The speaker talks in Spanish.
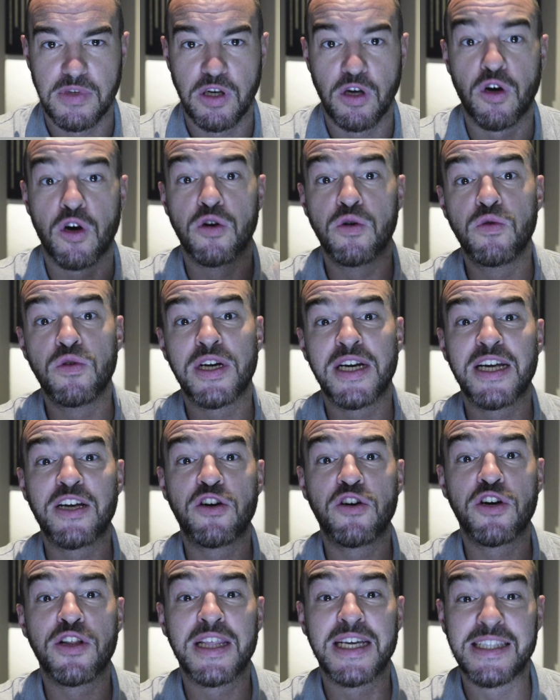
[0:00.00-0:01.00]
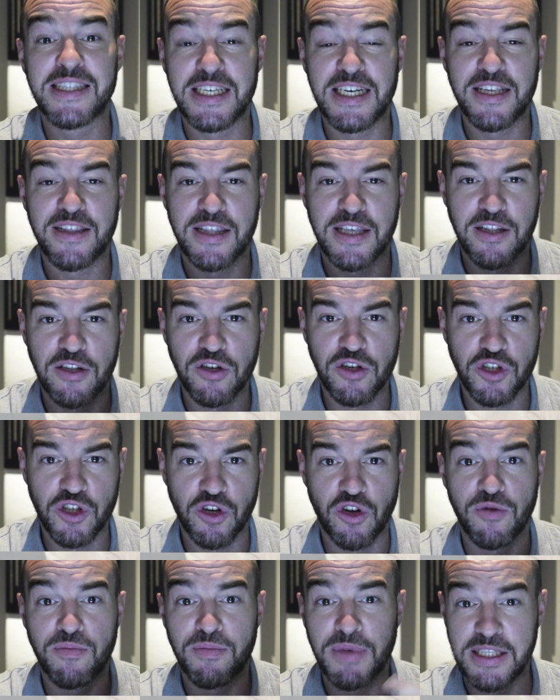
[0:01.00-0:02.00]
con un récord de 13-2,
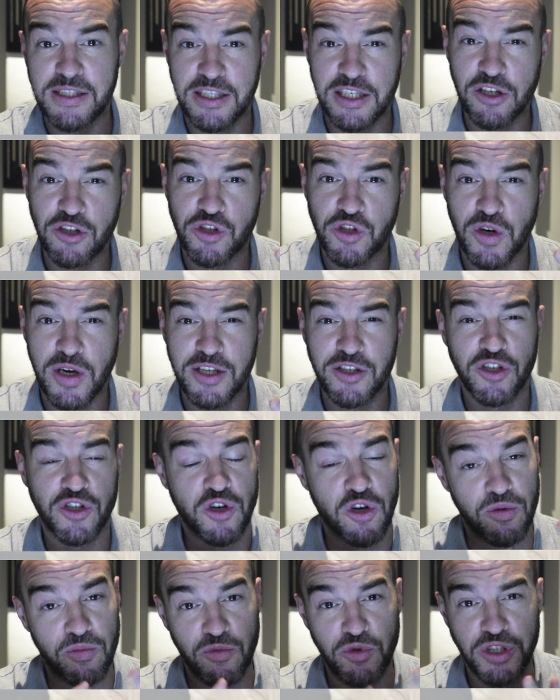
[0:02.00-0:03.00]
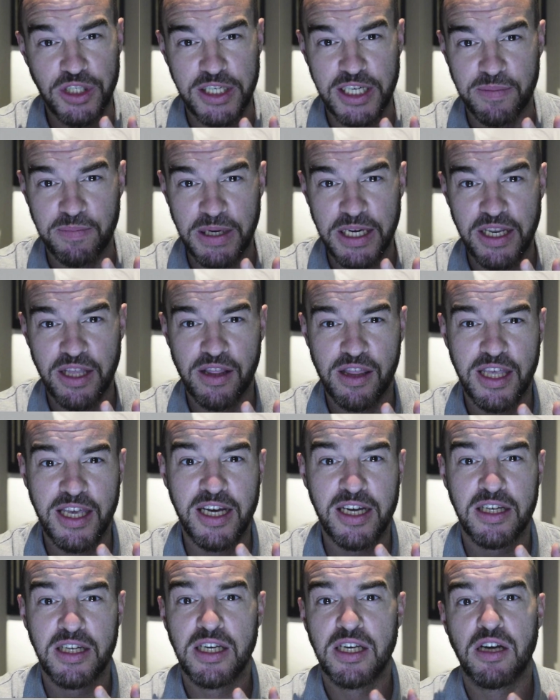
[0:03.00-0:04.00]
con 28 años, con mucha
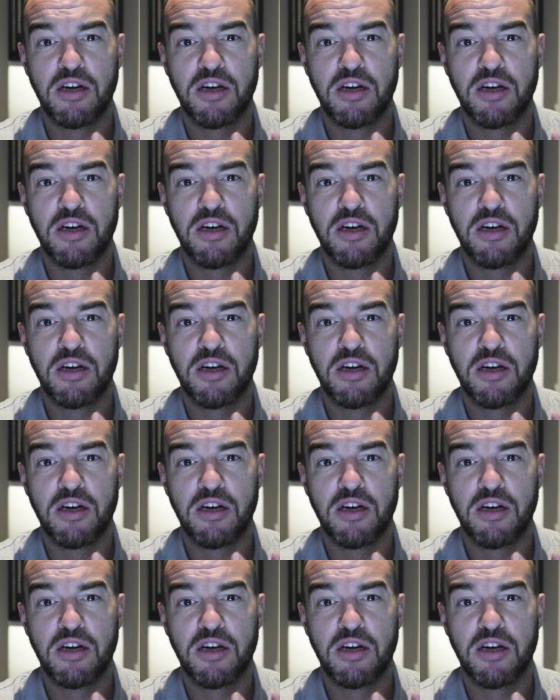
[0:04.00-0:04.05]
experiencia,